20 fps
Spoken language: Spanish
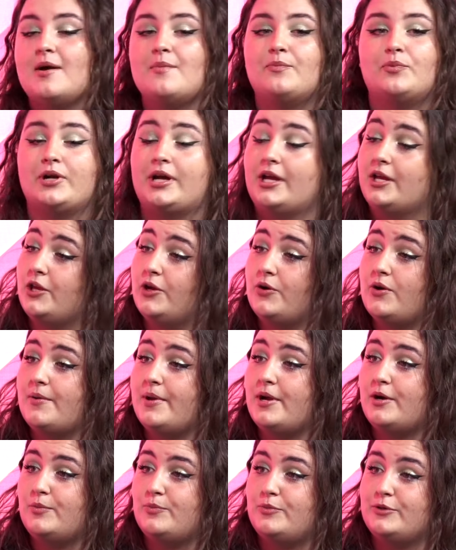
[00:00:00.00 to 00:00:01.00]
porque yo no
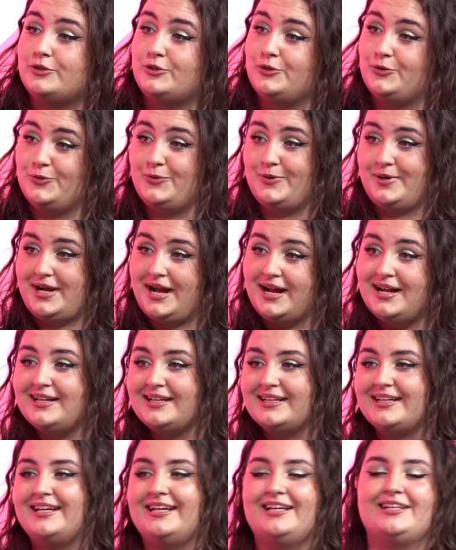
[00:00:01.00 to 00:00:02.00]
había compuesto nunca,
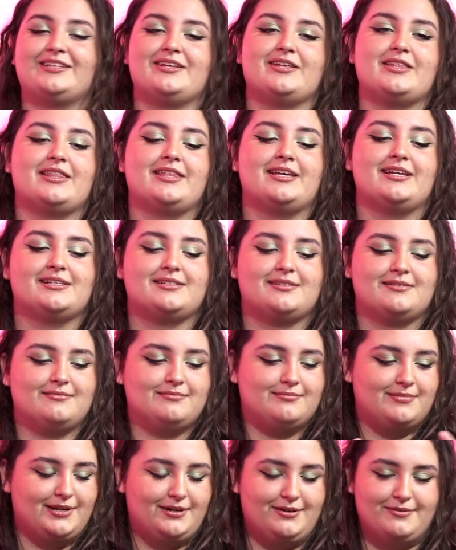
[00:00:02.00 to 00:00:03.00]
entonces,
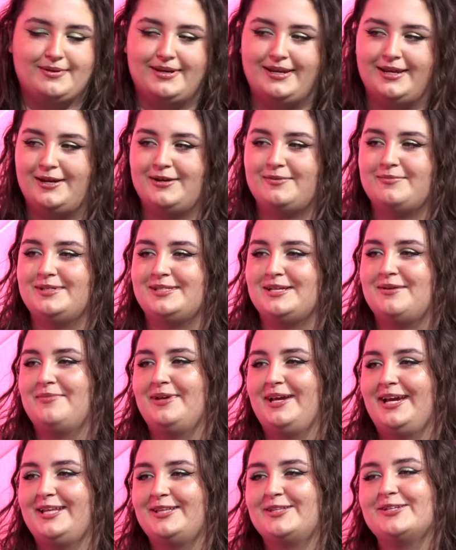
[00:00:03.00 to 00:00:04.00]
bueno, vinieron mis
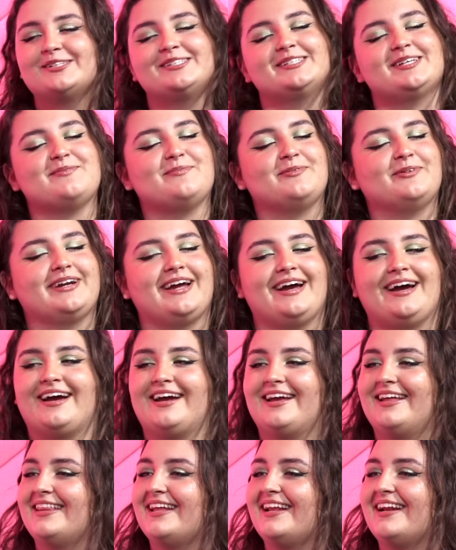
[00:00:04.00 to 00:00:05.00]
amiguitos,
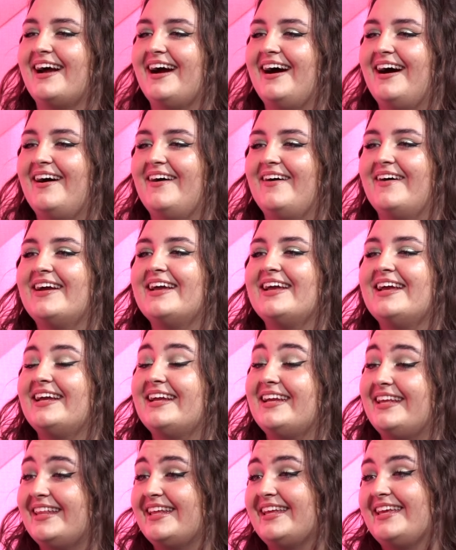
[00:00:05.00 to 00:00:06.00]
Samurai, Delgado
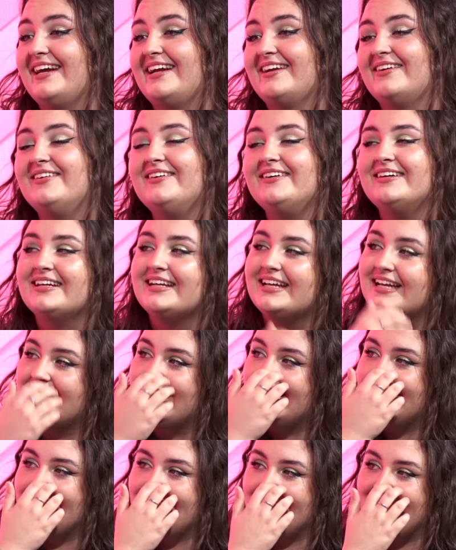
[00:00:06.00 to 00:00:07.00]
y De Llano,
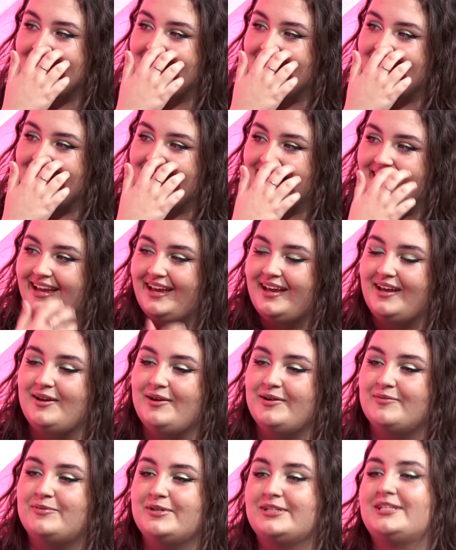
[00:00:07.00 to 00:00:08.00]

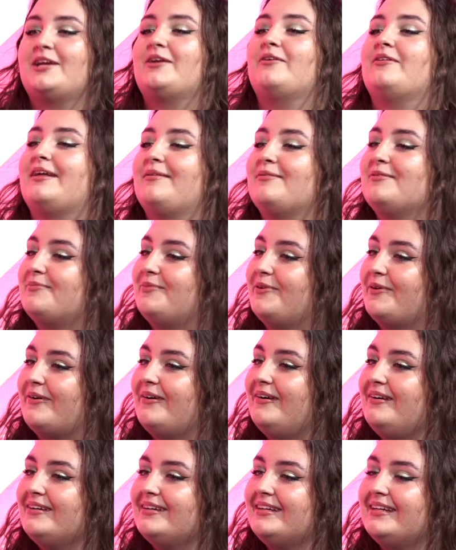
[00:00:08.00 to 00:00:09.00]
eh, pues a ayudarme un
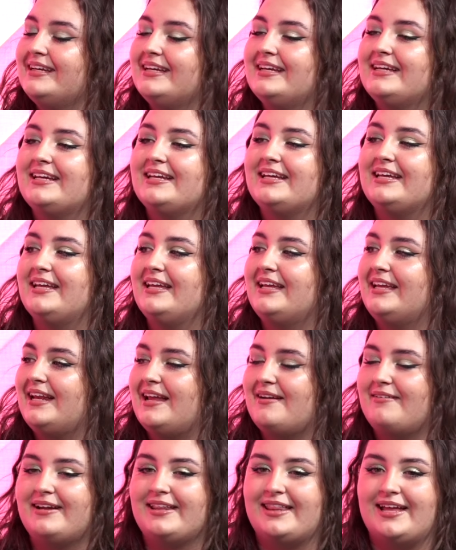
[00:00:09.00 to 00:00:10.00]
poco y
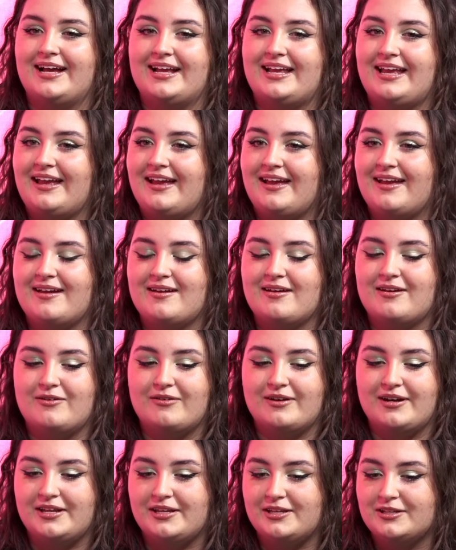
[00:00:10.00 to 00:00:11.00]
la verdad que
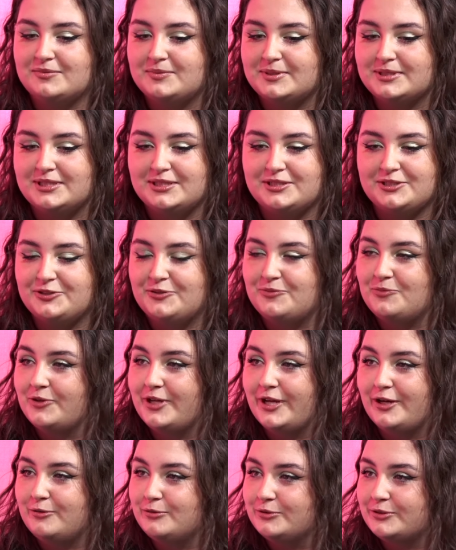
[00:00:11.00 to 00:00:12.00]
con ellos me he sentido muy
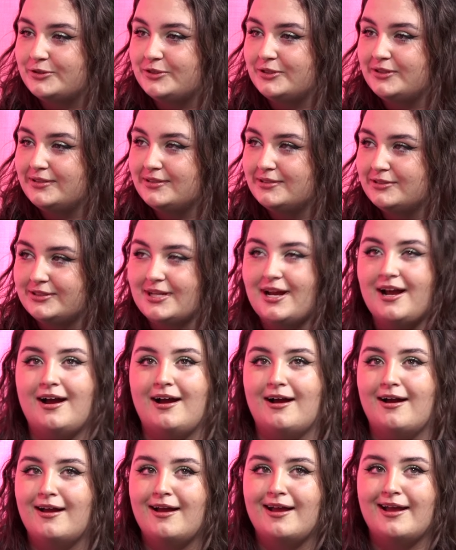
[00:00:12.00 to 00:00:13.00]
a gusto, o
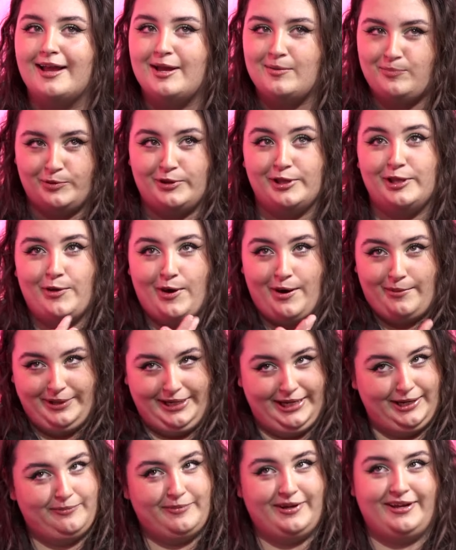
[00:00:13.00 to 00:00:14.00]
sea, he podido
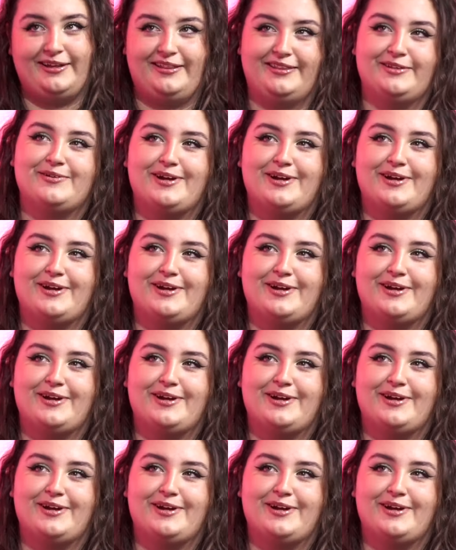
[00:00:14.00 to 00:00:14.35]
abrirme de